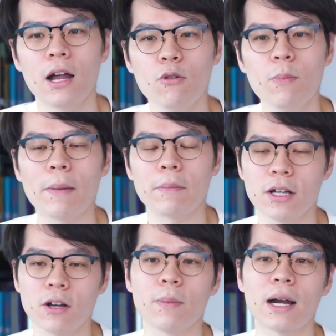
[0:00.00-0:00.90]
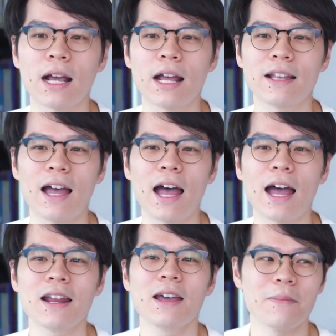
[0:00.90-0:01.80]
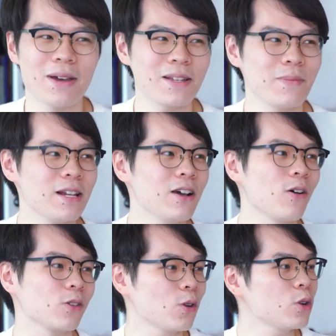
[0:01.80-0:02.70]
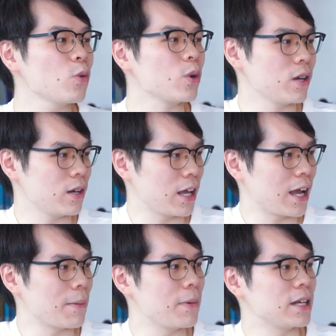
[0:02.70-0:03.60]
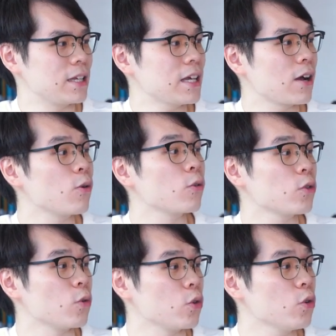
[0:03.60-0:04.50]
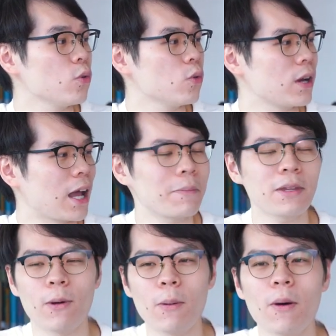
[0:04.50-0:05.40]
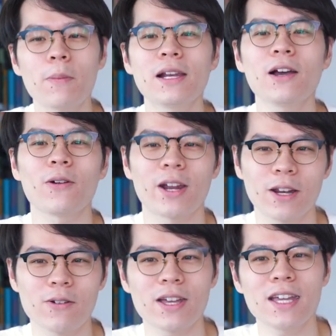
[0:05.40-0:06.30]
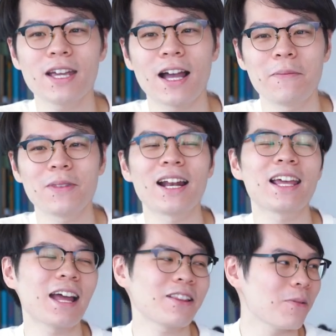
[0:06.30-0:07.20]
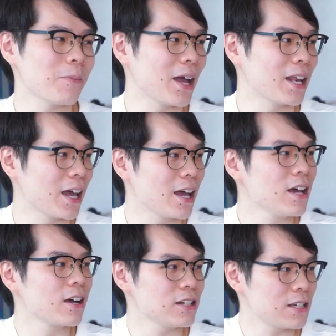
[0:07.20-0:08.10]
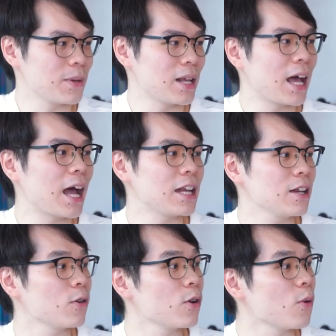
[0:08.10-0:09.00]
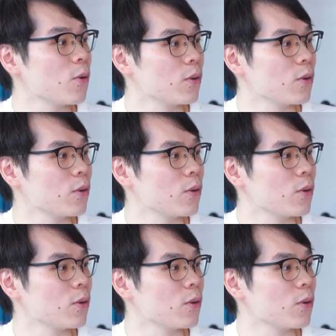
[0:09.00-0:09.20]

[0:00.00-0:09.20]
รูปแบบหนึ่งของพลังงานสะอาด แม้จะมีเรื่องของต้นทุนในการผลิตที่ยังคงสูงอยู่นะครับแต่ว่าพอเป็นเรื่องของเทคโนโลยีครับในระยะต่อไปเนี่ยก็จะมีราคาที่ลดลง